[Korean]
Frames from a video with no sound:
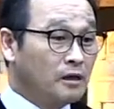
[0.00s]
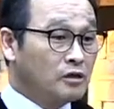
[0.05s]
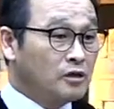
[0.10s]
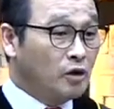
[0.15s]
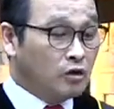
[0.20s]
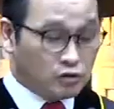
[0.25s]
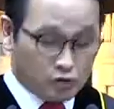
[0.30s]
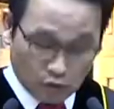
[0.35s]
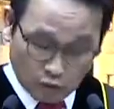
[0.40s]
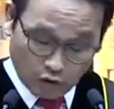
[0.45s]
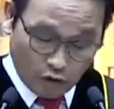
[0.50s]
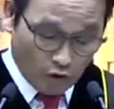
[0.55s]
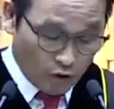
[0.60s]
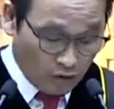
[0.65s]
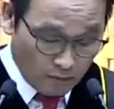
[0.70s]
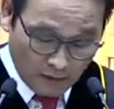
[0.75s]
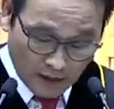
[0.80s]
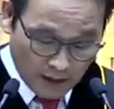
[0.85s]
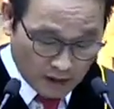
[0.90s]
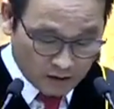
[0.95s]
영적으로
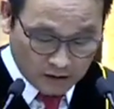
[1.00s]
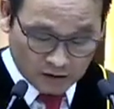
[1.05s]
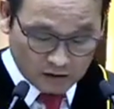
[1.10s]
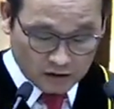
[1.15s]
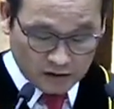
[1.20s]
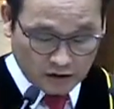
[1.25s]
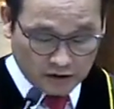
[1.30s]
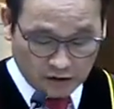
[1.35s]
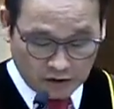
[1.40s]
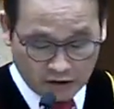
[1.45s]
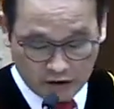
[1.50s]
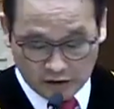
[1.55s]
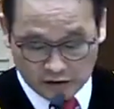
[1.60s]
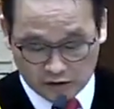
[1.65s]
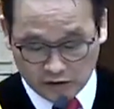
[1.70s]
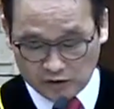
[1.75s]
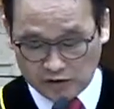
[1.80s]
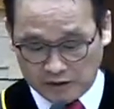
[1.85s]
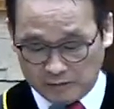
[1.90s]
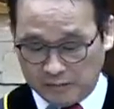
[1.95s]
얼마나 큰 일이
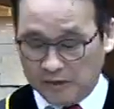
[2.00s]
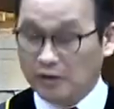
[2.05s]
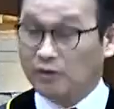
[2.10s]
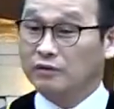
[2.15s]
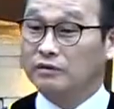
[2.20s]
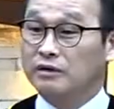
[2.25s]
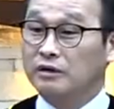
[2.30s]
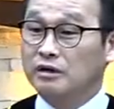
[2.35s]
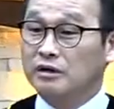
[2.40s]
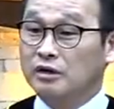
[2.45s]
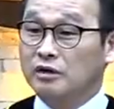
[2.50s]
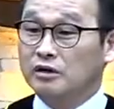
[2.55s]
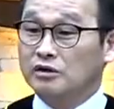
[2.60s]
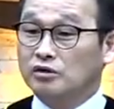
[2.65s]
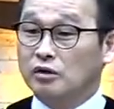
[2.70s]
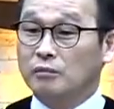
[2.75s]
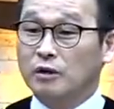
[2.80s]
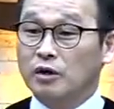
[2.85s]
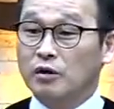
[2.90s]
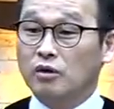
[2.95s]
있었냐면
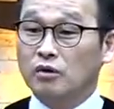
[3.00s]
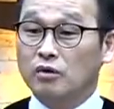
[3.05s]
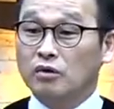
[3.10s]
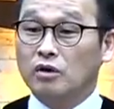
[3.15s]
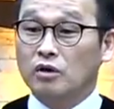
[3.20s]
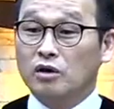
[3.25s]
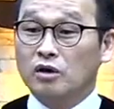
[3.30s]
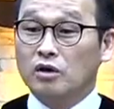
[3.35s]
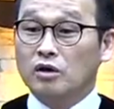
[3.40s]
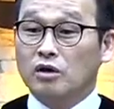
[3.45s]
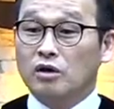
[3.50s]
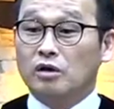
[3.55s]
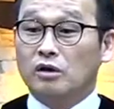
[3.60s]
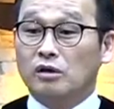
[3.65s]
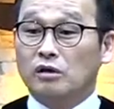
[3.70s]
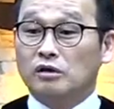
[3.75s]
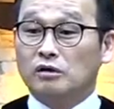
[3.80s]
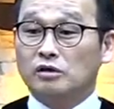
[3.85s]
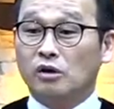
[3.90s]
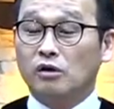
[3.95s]
정말로
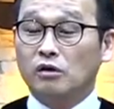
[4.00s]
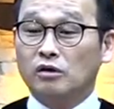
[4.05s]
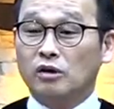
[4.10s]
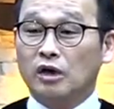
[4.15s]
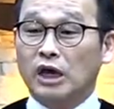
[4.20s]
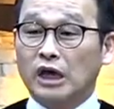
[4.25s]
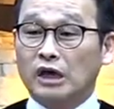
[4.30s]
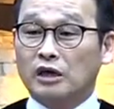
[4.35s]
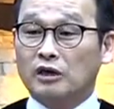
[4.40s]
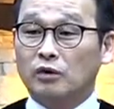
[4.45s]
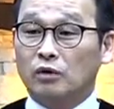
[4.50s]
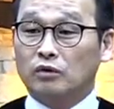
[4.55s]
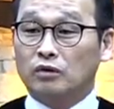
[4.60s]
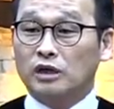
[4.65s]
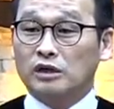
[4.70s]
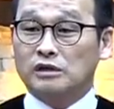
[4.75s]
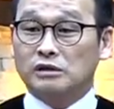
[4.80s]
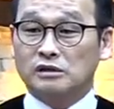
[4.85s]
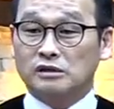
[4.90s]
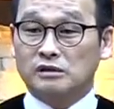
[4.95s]
성경에
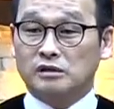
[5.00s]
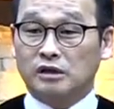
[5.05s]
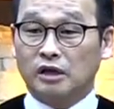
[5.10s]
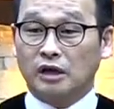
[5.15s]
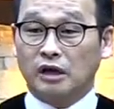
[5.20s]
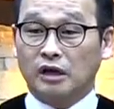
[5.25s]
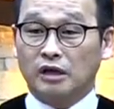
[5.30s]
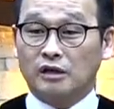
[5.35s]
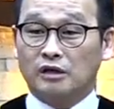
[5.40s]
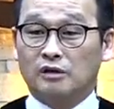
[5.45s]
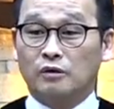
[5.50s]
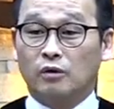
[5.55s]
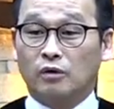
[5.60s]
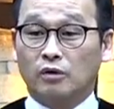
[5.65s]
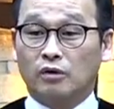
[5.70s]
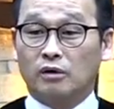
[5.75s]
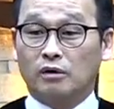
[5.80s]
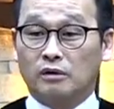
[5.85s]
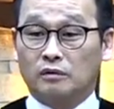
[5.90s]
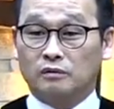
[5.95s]
기록됐을 때
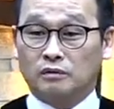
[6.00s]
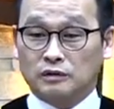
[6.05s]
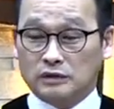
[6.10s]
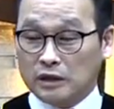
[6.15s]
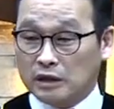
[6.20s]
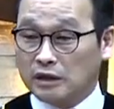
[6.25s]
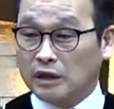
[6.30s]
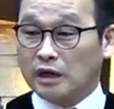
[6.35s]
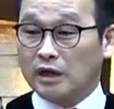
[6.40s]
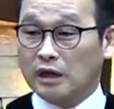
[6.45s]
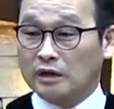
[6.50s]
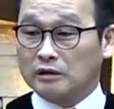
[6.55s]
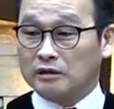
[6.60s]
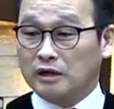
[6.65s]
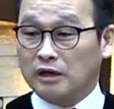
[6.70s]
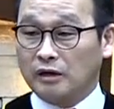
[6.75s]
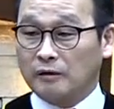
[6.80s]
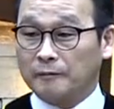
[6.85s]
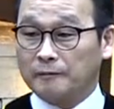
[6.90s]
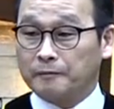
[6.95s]
기록 얘기할
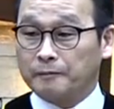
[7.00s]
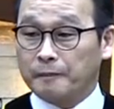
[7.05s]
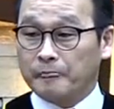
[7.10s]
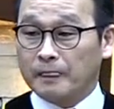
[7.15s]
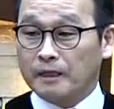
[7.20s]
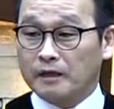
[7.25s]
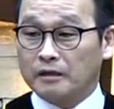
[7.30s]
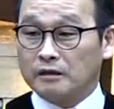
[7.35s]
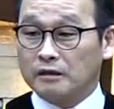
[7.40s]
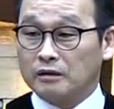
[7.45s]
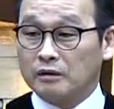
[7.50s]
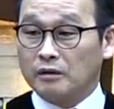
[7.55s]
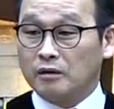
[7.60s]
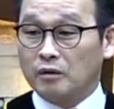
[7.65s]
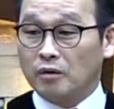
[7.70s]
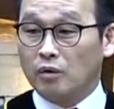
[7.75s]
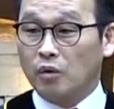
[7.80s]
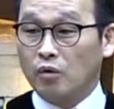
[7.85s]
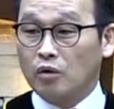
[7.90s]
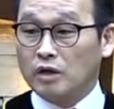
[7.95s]
때
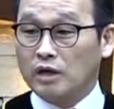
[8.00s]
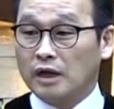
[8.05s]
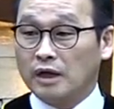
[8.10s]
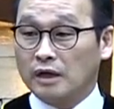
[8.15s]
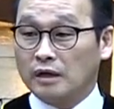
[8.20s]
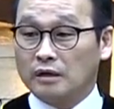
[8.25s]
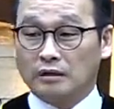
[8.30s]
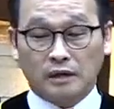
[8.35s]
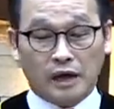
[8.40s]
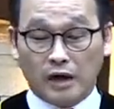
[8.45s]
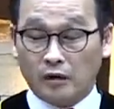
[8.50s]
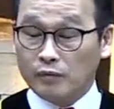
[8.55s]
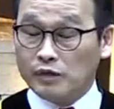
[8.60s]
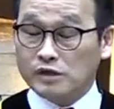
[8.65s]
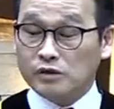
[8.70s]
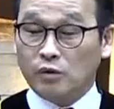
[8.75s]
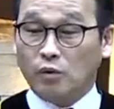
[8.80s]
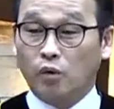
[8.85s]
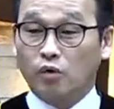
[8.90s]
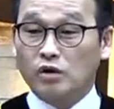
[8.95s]
골리아
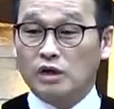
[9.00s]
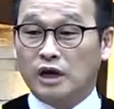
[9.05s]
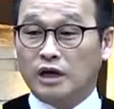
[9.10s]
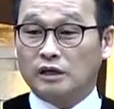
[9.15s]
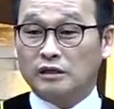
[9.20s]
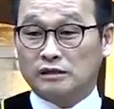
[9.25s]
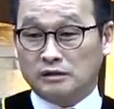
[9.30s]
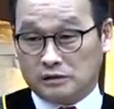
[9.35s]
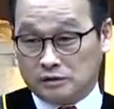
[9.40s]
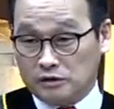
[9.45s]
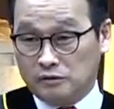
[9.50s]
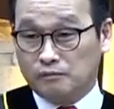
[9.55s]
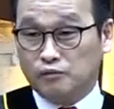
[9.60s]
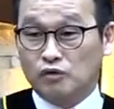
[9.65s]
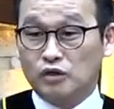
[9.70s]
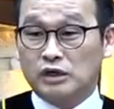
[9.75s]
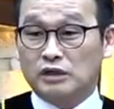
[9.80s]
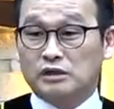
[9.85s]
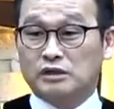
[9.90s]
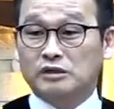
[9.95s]
다윗이 골리앗을
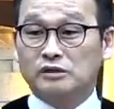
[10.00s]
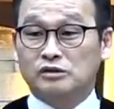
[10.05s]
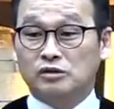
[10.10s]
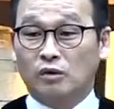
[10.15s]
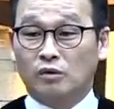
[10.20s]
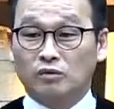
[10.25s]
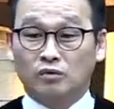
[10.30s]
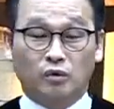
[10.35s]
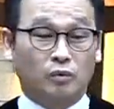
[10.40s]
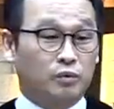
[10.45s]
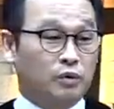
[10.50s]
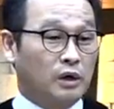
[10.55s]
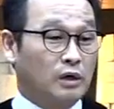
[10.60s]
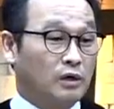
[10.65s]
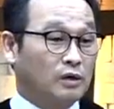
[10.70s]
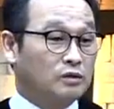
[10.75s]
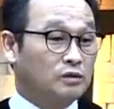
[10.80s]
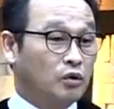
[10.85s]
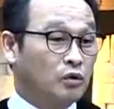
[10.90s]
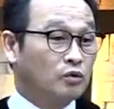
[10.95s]
물리칠 정도보다
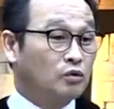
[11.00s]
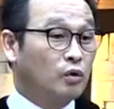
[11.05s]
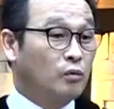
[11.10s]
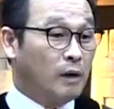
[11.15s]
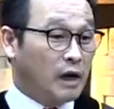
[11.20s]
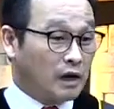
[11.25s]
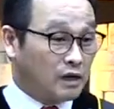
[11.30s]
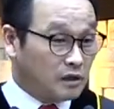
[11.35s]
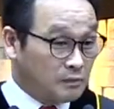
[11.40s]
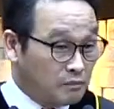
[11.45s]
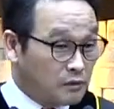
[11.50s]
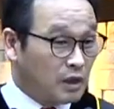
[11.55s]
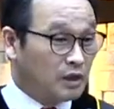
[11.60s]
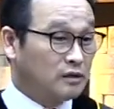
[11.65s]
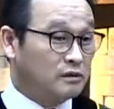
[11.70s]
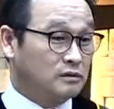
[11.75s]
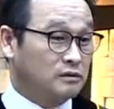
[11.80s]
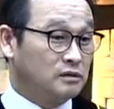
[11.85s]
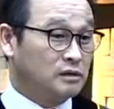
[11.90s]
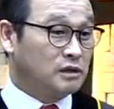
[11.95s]
정도만큼
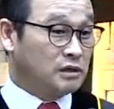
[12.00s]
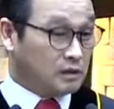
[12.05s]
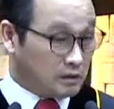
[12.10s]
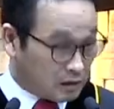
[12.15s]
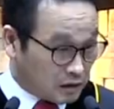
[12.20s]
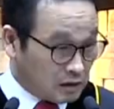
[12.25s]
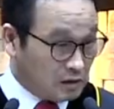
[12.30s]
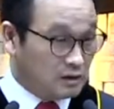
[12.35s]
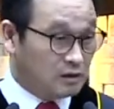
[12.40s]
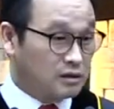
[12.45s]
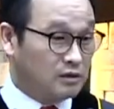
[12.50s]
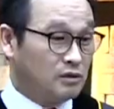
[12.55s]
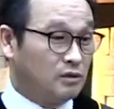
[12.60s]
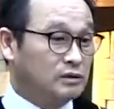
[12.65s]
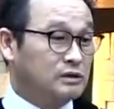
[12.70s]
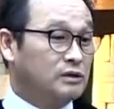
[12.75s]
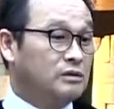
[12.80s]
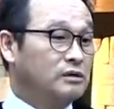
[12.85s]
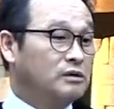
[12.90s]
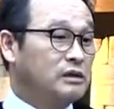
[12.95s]
되는 큰
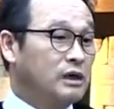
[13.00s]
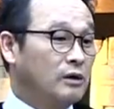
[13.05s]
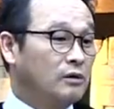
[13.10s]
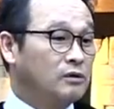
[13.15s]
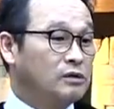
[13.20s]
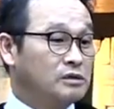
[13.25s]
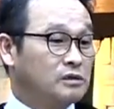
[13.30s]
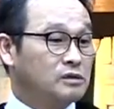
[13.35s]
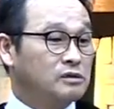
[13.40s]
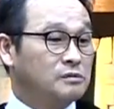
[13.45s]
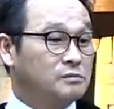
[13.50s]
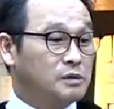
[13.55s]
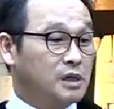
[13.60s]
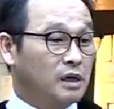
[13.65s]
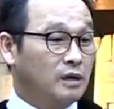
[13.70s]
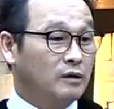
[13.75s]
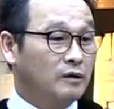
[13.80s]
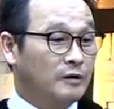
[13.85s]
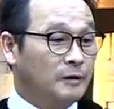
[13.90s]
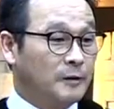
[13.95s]
역사적인 사건이
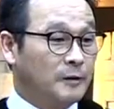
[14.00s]
있었습니다.